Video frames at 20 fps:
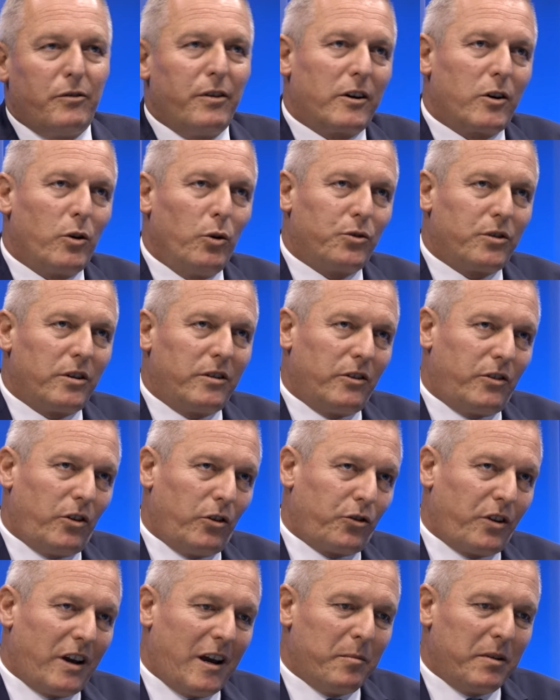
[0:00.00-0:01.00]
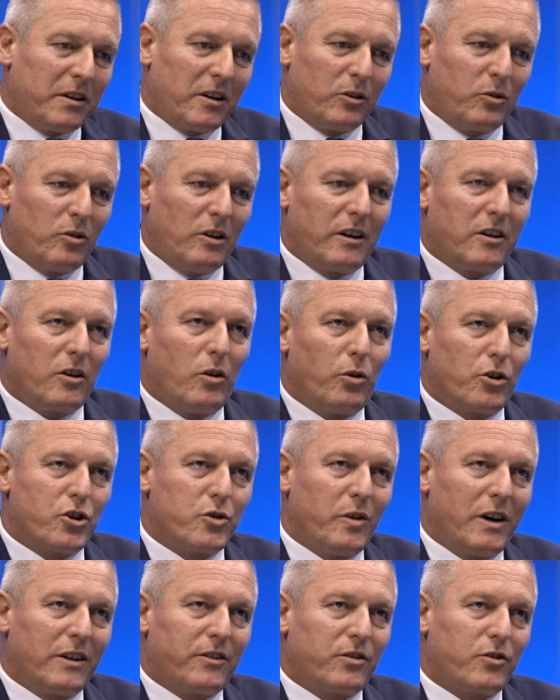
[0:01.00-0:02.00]
verkrusteten Systeme, natürlich
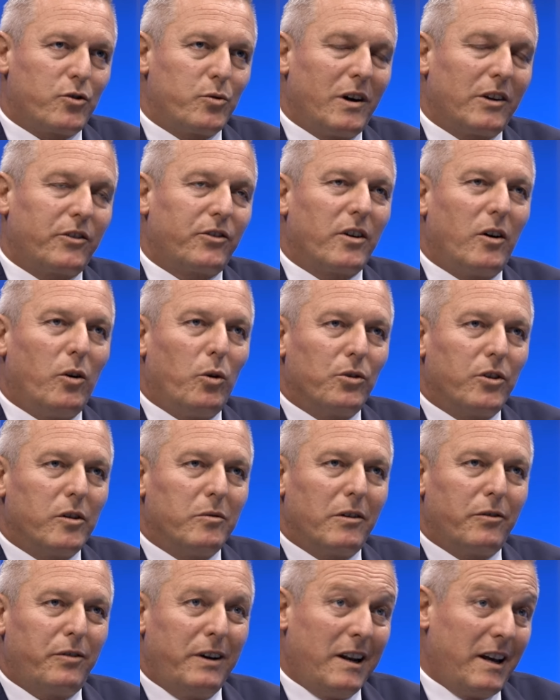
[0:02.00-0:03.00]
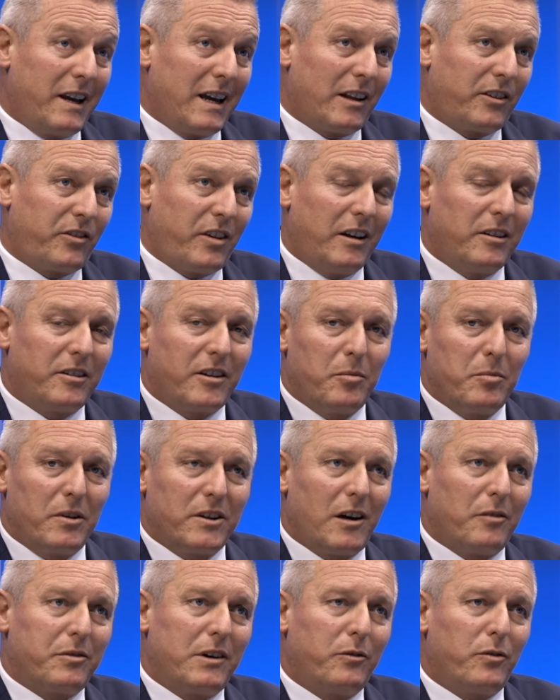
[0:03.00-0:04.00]
rot-schwarz, schwarz-rot über viele Jahrzehnte, man
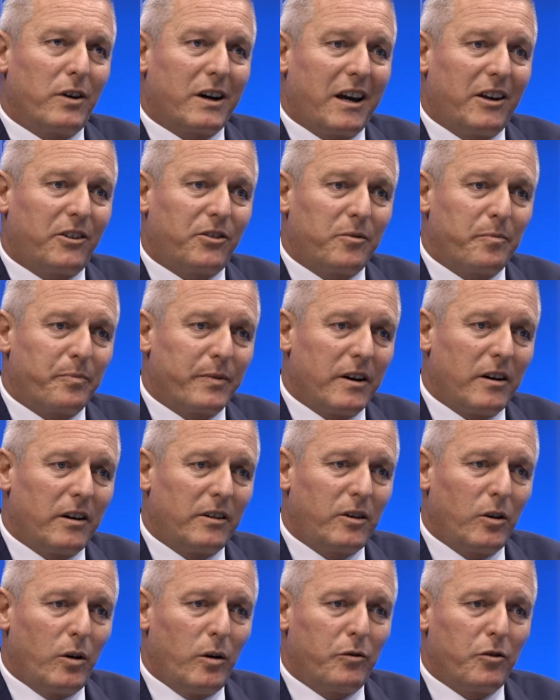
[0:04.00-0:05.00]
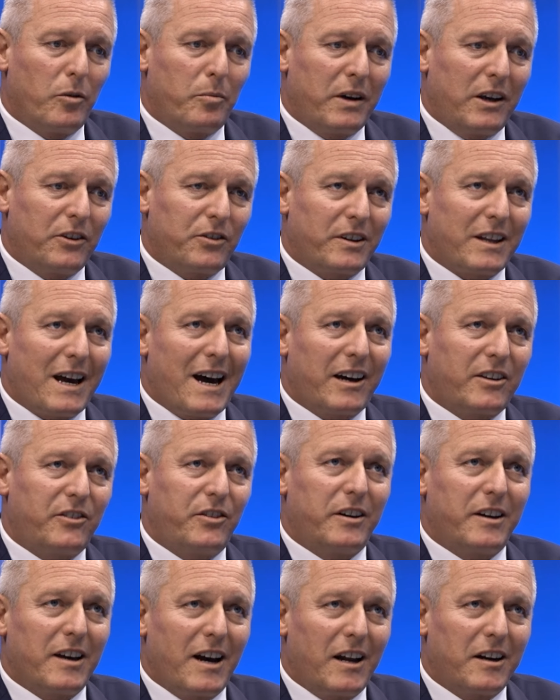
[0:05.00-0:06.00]
darf nicht vergessen, äh, die ÖVP ist seit
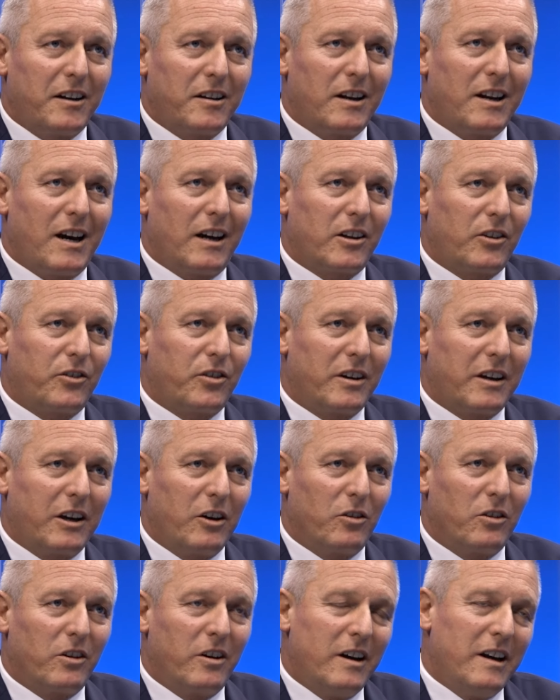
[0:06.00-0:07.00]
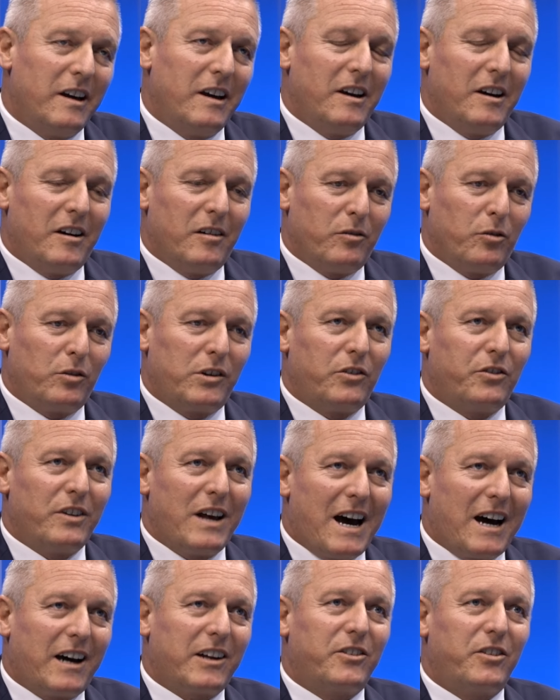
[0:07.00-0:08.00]
80 Jahren in der Landesregierung. Von diesen
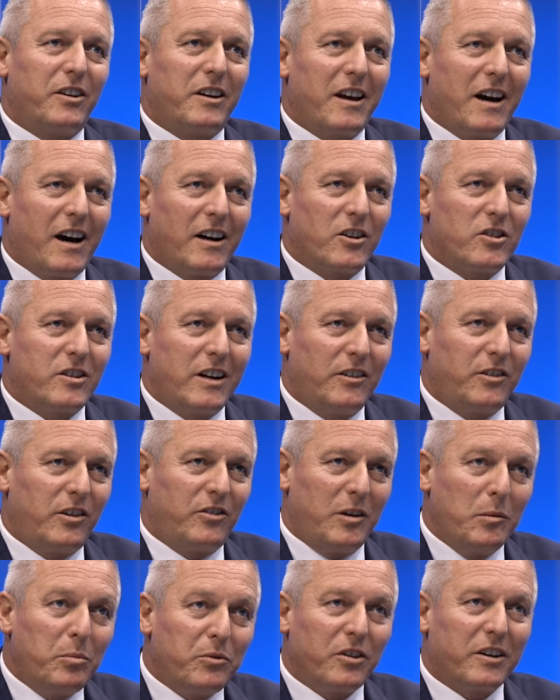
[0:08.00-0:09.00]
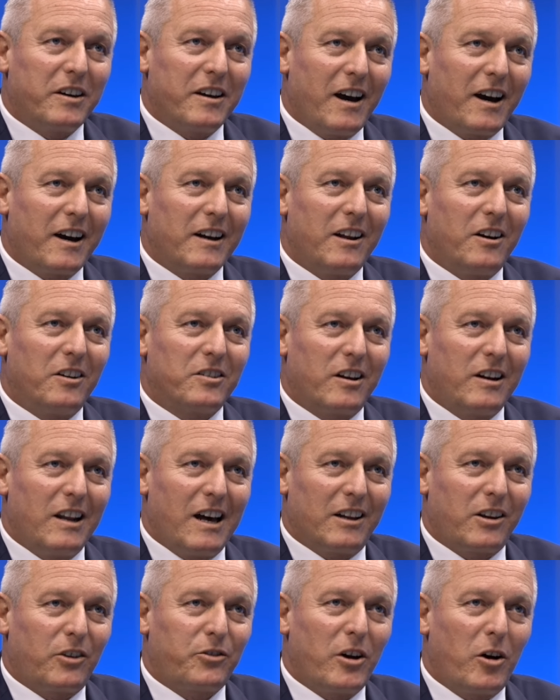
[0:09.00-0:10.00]
80 Jahren stellt sie 70 Jahre lang den
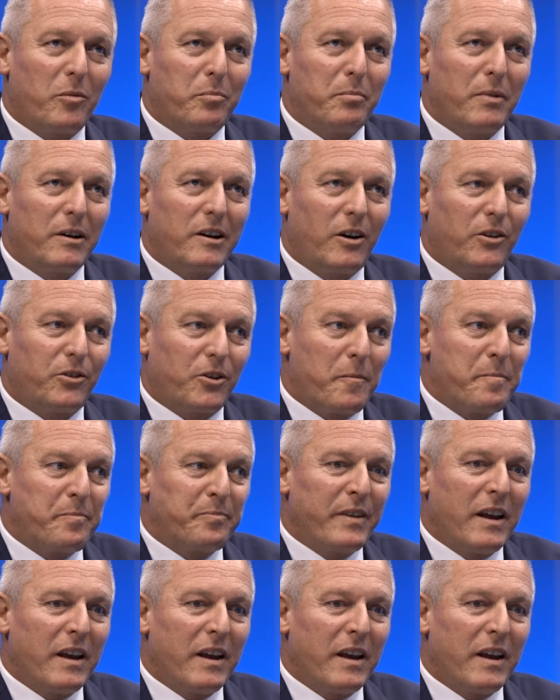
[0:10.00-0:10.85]
Landeshauptmann. Also